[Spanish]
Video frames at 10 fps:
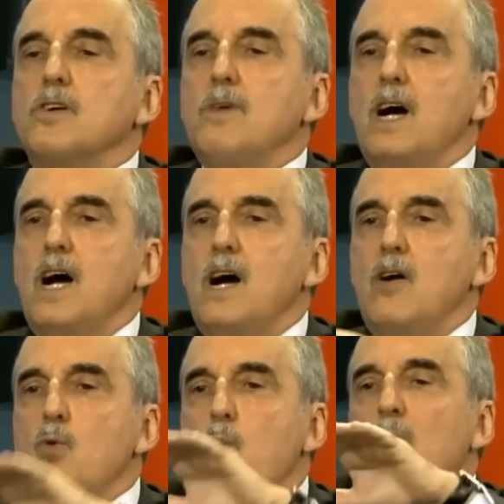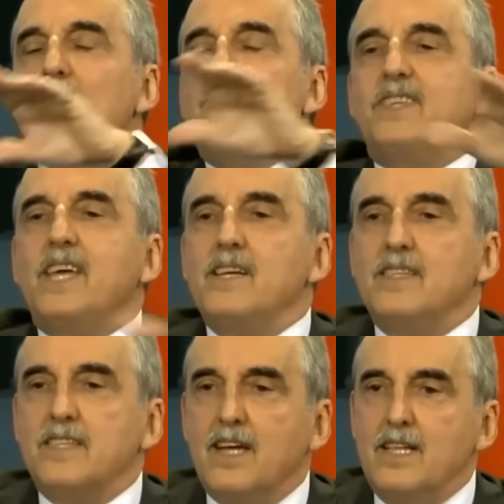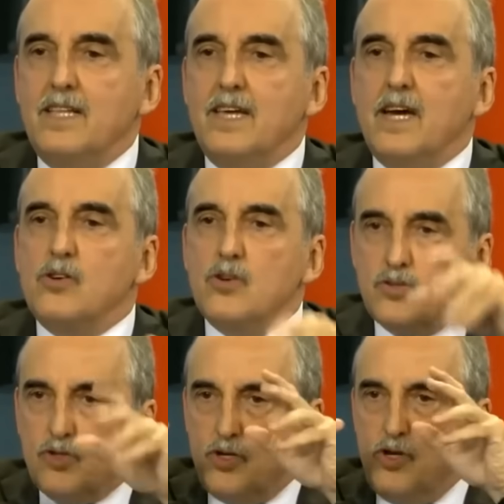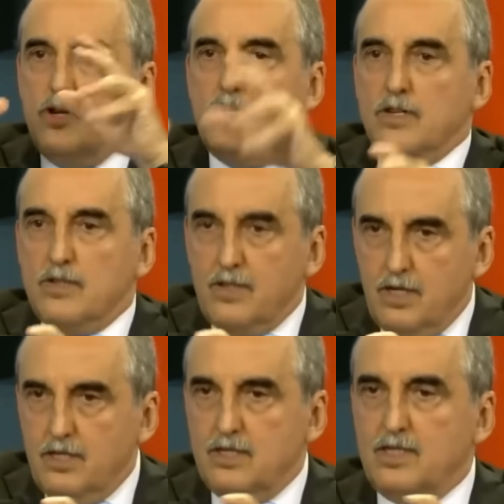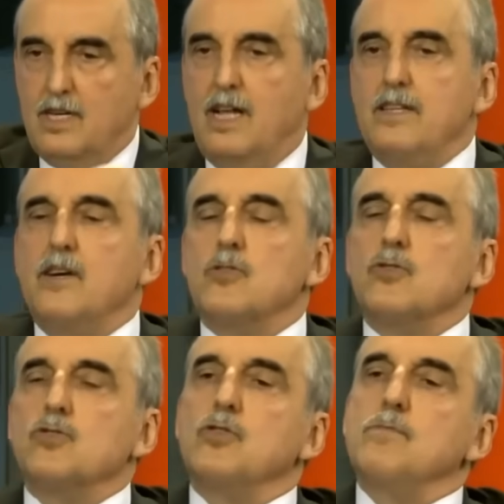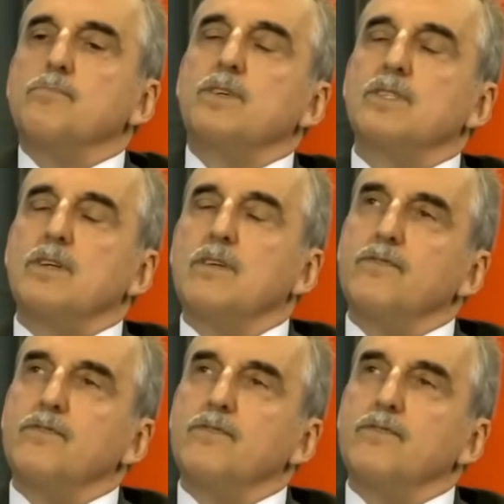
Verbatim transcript: a su familia diciendo que la justicia social es injusta. Bueno,